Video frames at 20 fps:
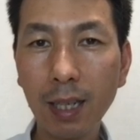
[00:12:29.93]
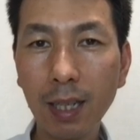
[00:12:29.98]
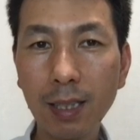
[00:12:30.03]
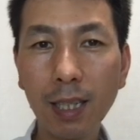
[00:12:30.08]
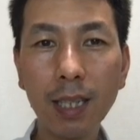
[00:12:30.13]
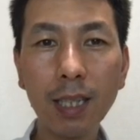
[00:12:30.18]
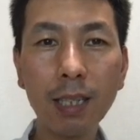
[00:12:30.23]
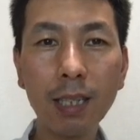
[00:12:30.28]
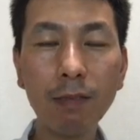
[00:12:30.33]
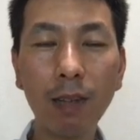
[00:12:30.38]

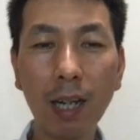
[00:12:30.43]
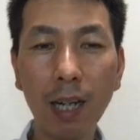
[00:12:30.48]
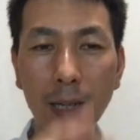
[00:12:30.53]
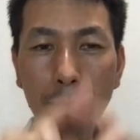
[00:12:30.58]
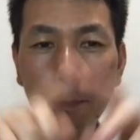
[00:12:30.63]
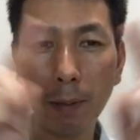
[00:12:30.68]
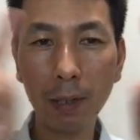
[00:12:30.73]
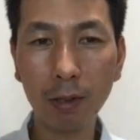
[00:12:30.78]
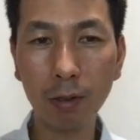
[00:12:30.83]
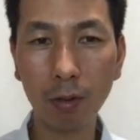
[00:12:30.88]
最近は
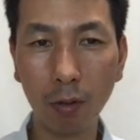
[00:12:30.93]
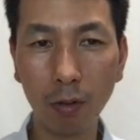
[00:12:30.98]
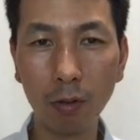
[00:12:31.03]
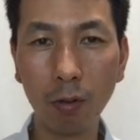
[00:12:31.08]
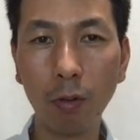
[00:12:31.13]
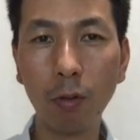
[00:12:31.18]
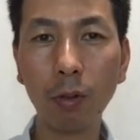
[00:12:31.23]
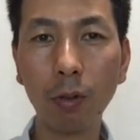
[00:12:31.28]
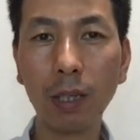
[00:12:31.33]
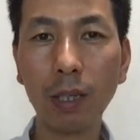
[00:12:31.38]
iPad
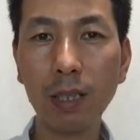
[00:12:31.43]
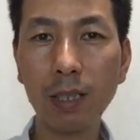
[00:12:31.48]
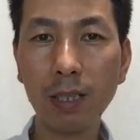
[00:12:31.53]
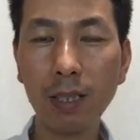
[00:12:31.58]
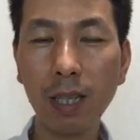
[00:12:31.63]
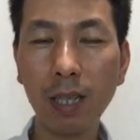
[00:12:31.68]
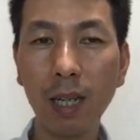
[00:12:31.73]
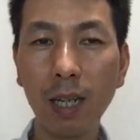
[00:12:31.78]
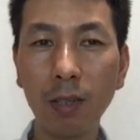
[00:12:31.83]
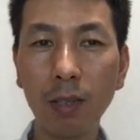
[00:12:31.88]
の方でです
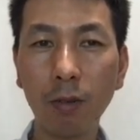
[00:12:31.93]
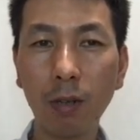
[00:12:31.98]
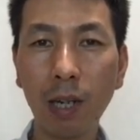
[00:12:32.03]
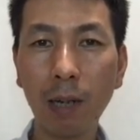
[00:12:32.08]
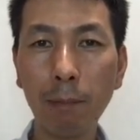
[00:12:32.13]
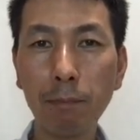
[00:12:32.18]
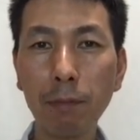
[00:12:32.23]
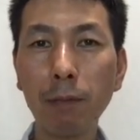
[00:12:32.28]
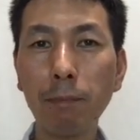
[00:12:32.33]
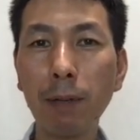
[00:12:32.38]
ね、
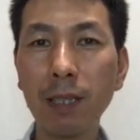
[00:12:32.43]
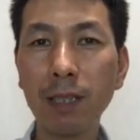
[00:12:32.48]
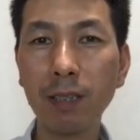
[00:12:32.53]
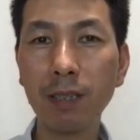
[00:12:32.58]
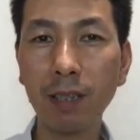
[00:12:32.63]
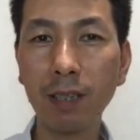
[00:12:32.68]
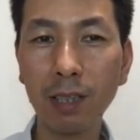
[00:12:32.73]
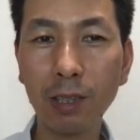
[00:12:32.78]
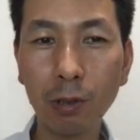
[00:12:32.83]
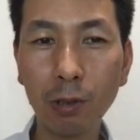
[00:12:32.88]
Apple
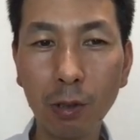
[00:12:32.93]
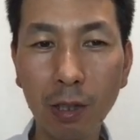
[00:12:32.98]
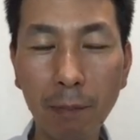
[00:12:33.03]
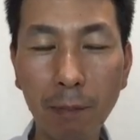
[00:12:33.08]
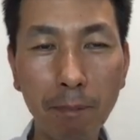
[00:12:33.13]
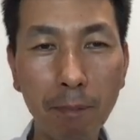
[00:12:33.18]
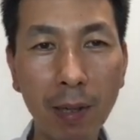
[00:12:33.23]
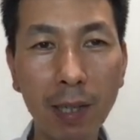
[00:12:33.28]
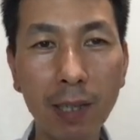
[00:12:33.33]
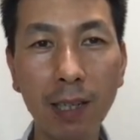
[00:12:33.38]
Pencil が非常に
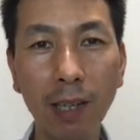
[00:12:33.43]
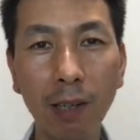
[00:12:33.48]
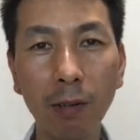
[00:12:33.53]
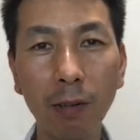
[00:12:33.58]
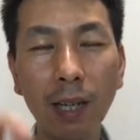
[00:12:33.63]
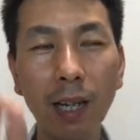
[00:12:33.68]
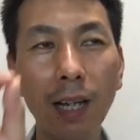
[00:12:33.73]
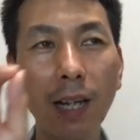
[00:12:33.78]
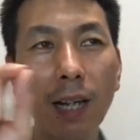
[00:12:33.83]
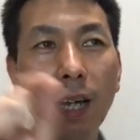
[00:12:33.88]
便利なの
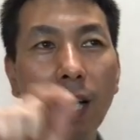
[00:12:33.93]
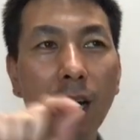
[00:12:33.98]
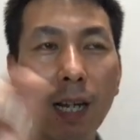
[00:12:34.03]
で、